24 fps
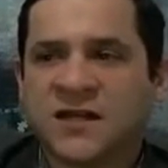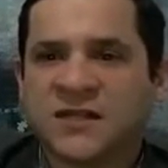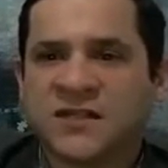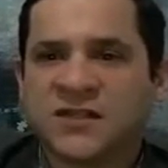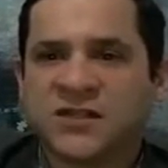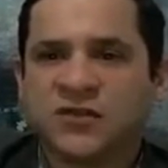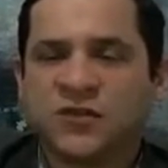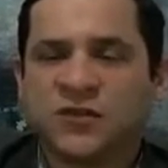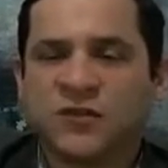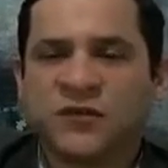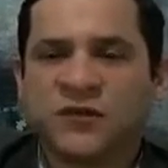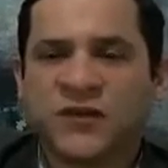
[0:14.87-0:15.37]

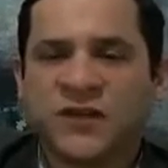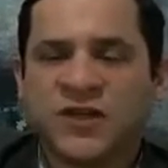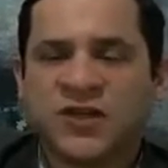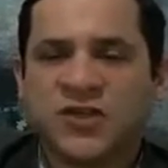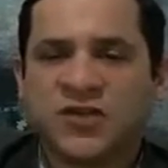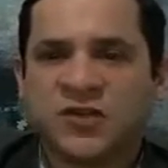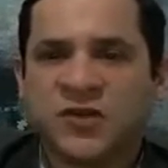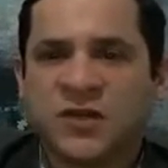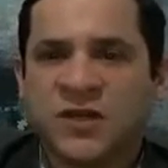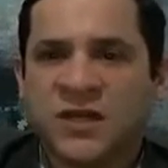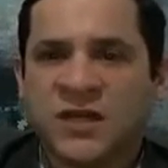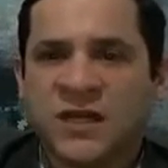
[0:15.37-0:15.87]
Antes do
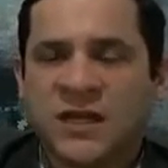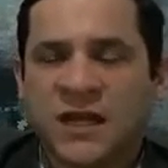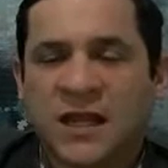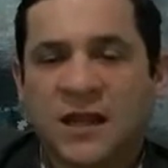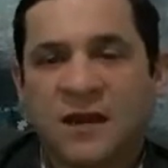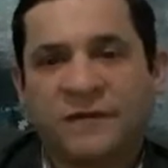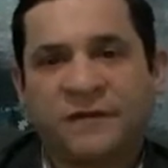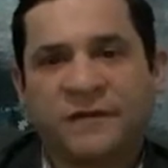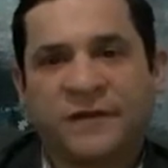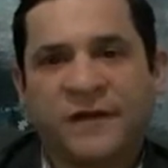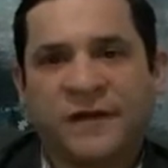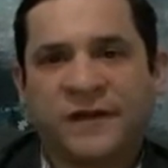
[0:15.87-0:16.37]
vídeo, que
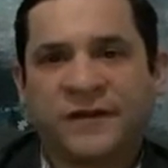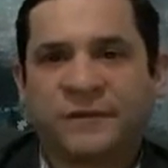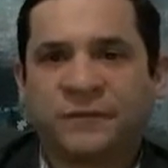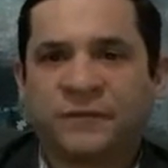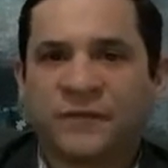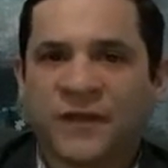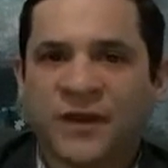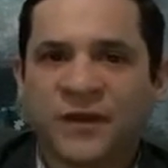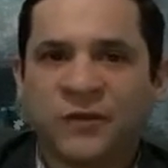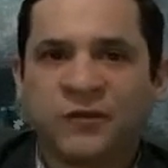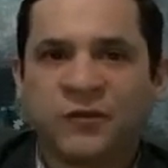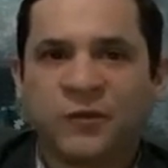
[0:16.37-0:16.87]
ele vai,
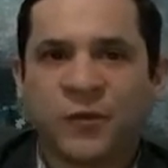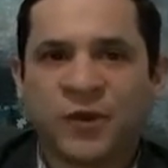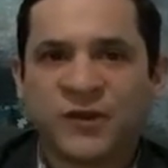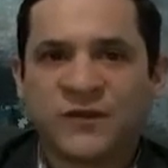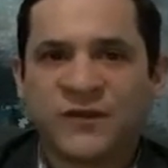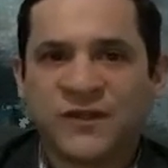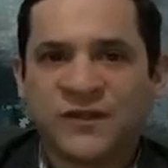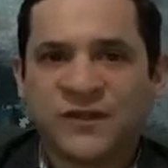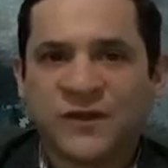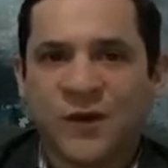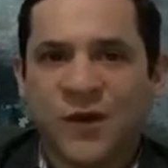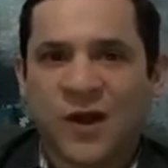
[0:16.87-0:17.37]
eu, meus
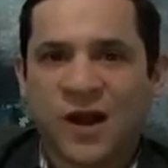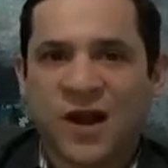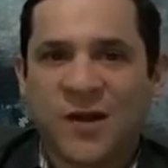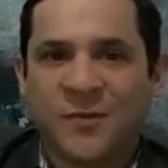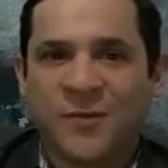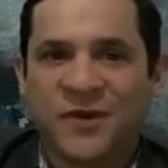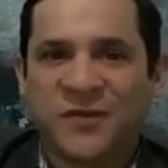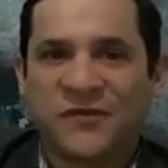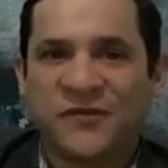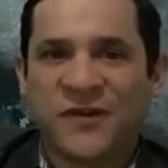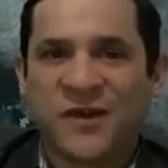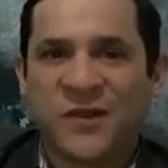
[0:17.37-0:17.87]
vídeos estão
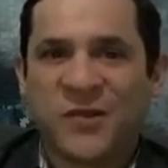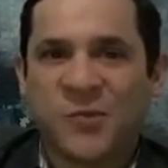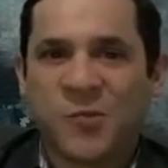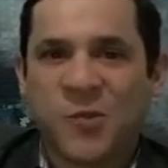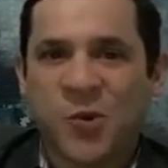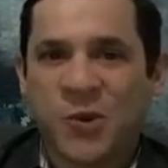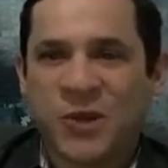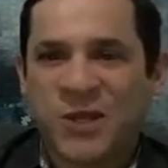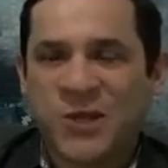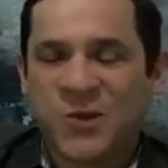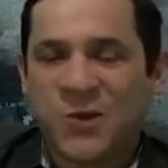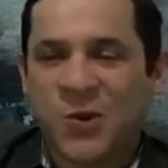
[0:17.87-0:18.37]
acabando ficando um
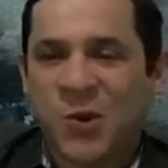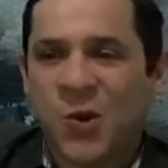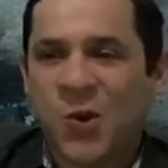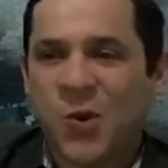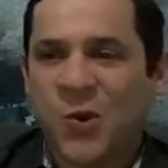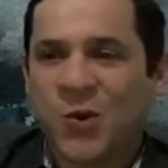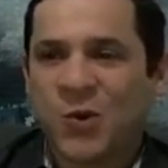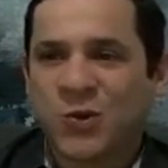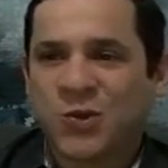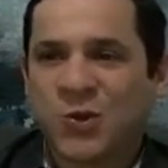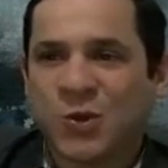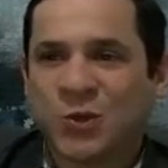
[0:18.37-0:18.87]
pouquinho
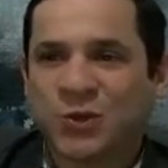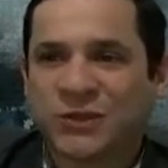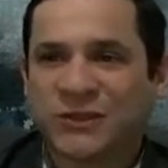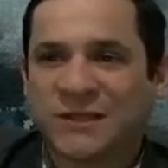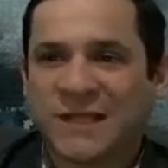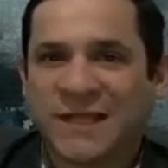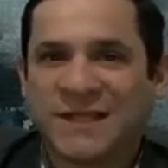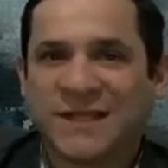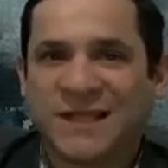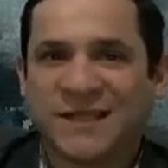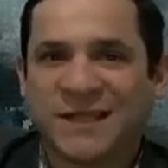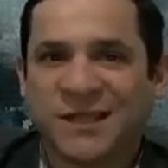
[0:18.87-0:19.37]
longo, estou
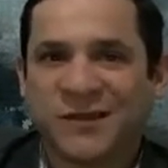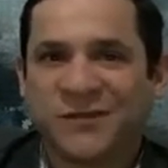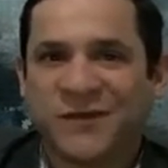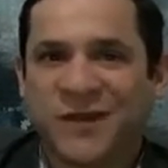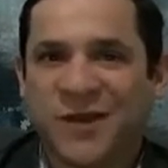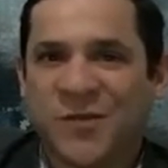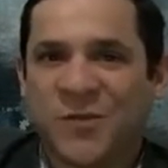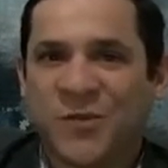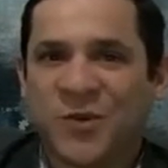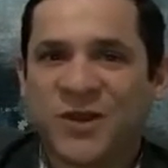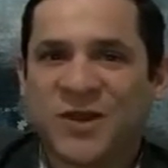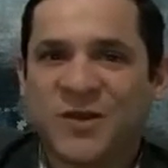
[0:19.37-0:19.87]
até tentando
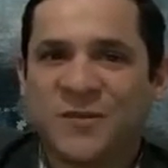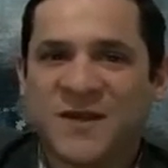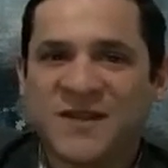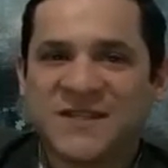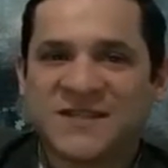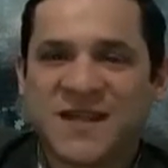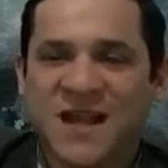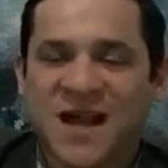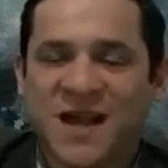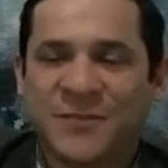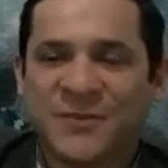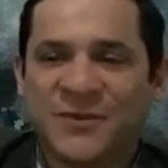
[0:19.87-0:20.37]
falar um pouquinho
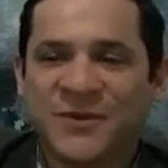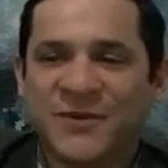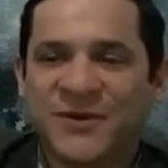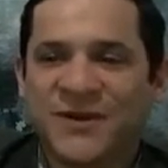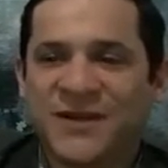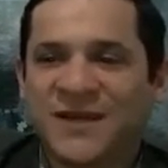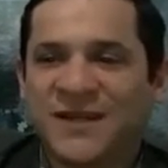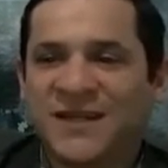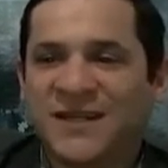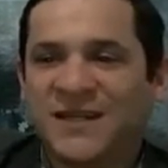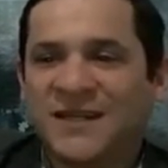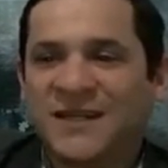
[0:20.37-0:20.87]
mais rápido,
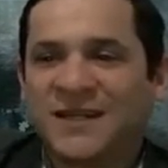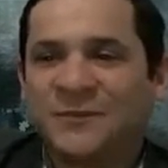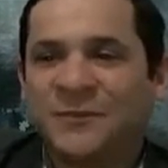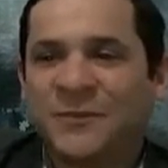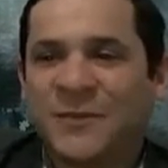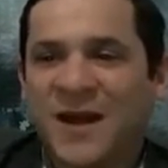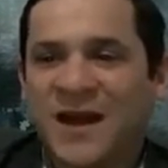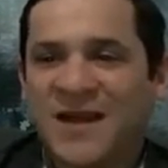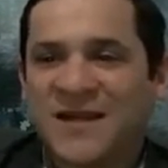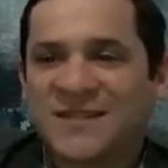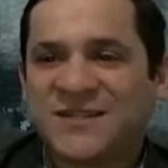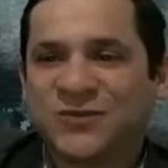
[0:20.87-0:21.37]

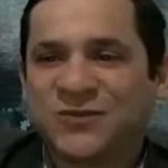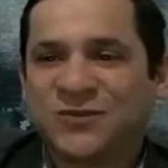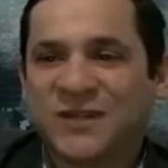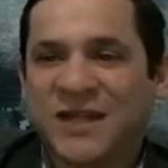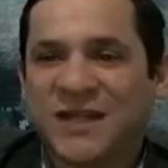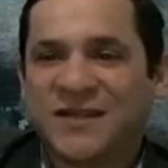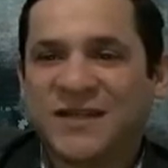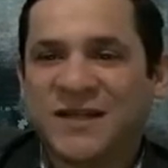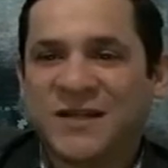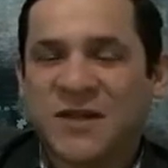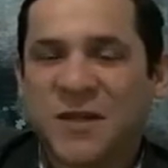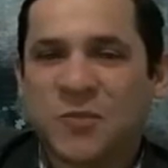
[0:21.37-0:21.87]
mas não
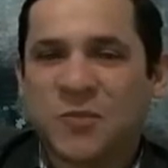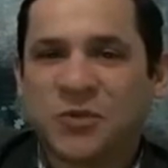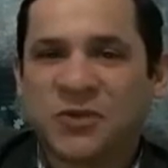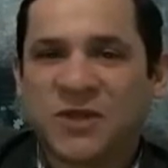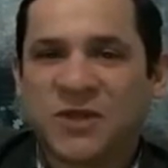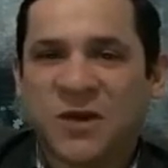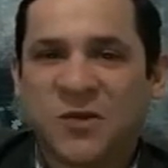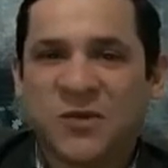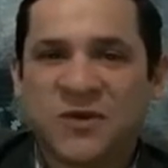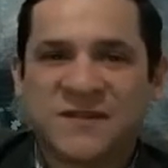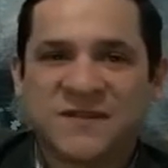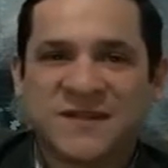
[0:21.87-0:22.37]
está dando, é
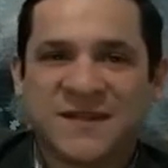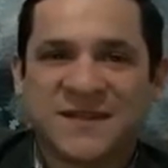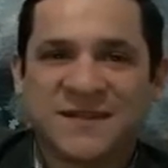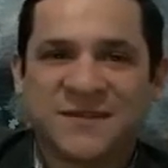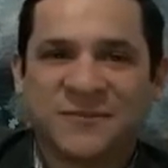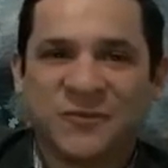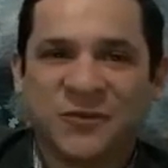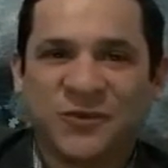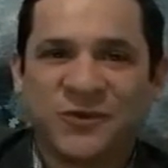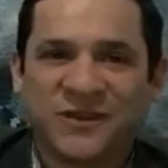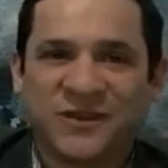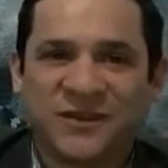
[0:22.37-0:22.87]
muita coisa
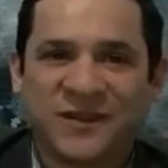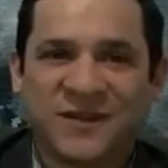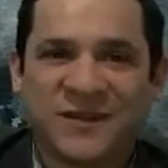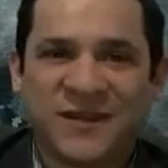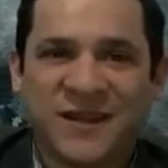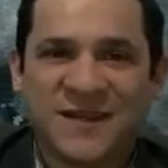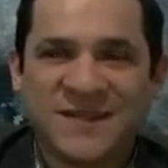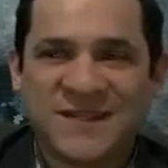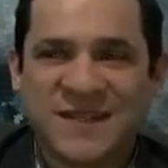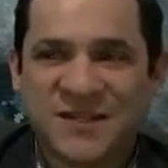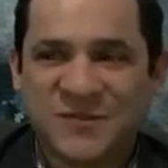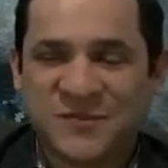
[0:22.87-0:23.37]
muito
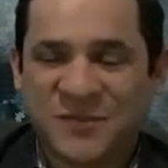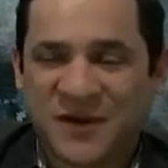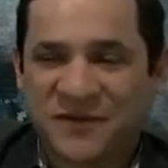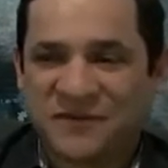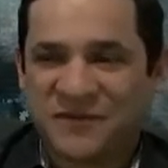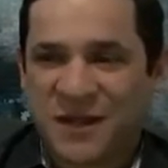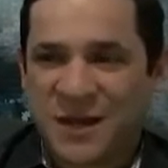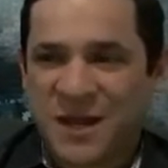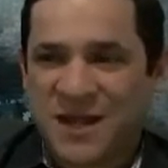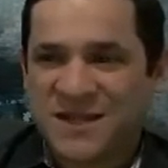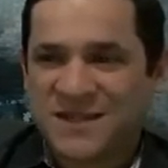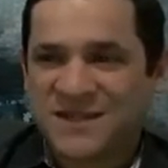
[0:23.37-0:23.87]
interessante para
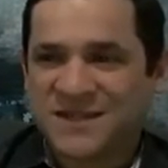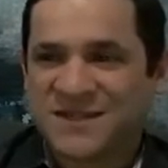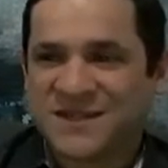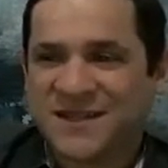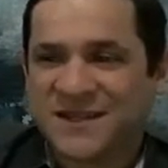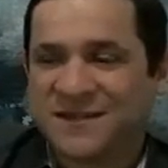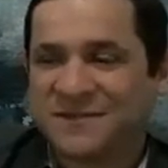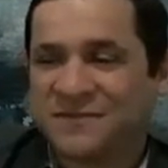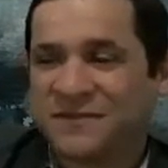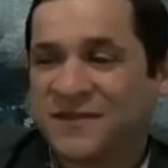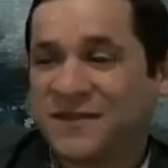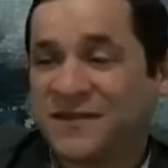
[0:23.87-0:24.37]
falar, assim,
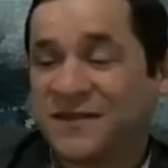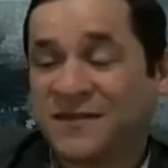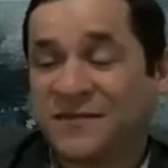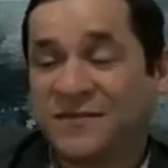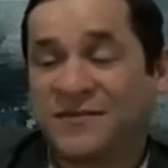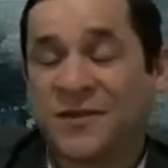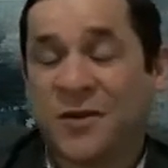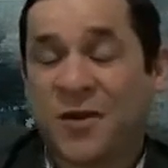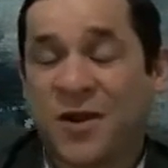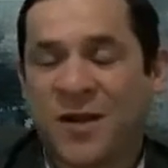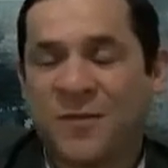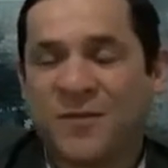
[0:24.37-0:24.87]

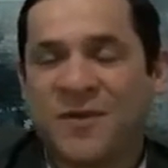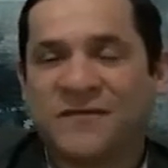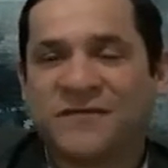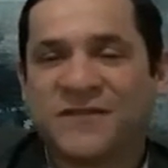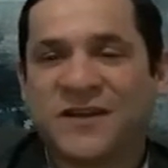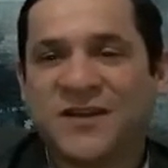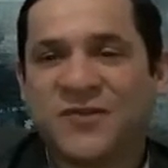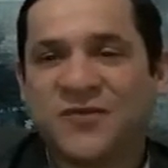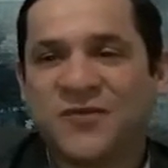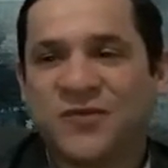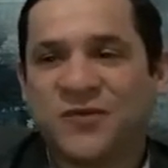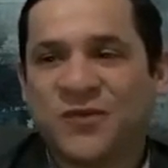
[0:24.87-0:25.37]
então acaba
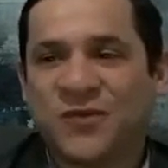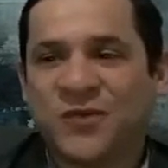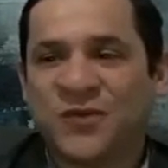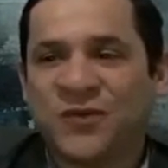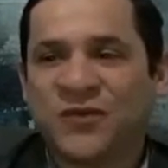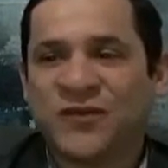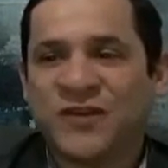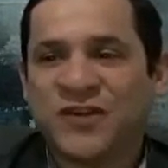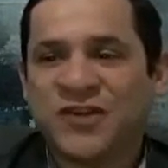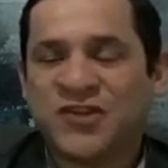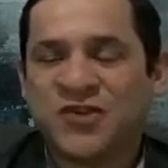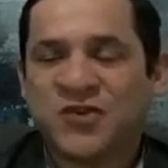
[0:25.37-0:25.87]
ficando um,
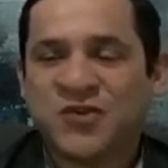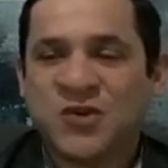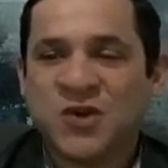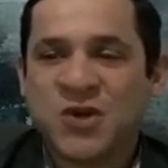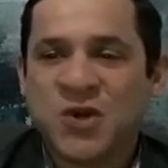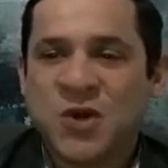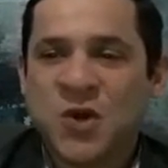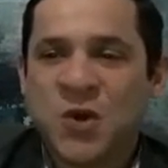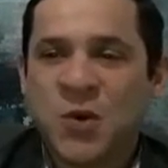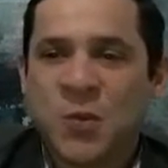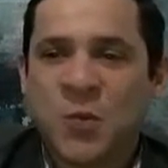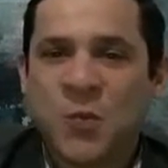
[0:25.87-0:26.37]
um vídeo
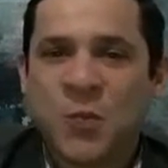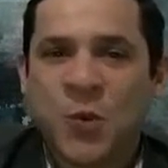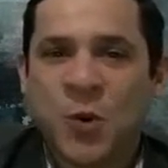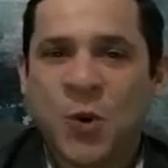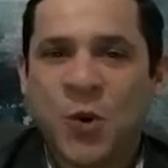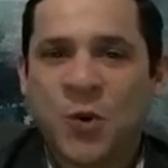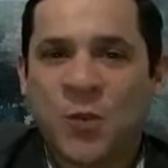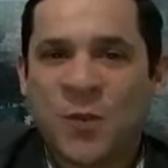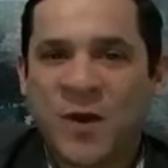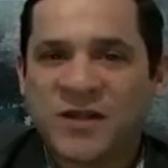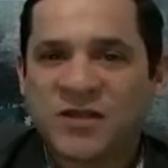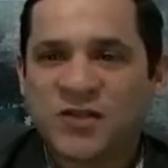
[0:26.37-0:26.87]
um
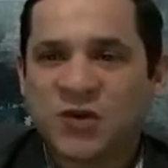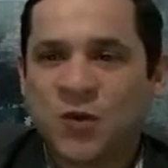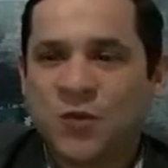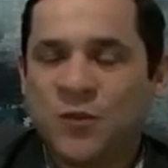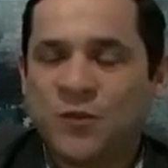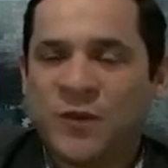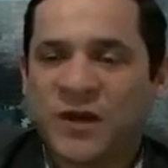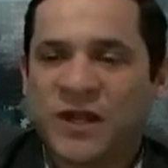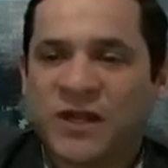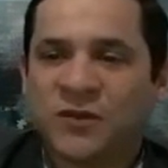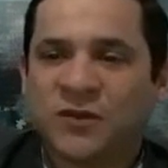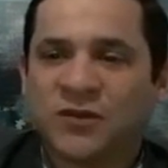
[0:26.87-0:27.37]
pouco mais
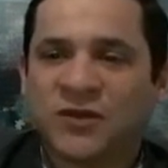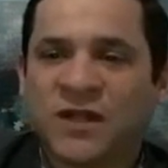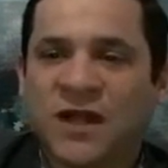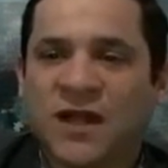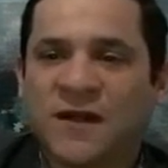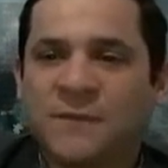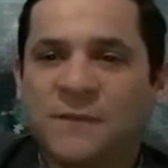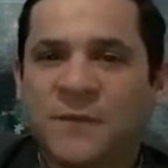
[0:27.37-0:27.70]
comprido, tá?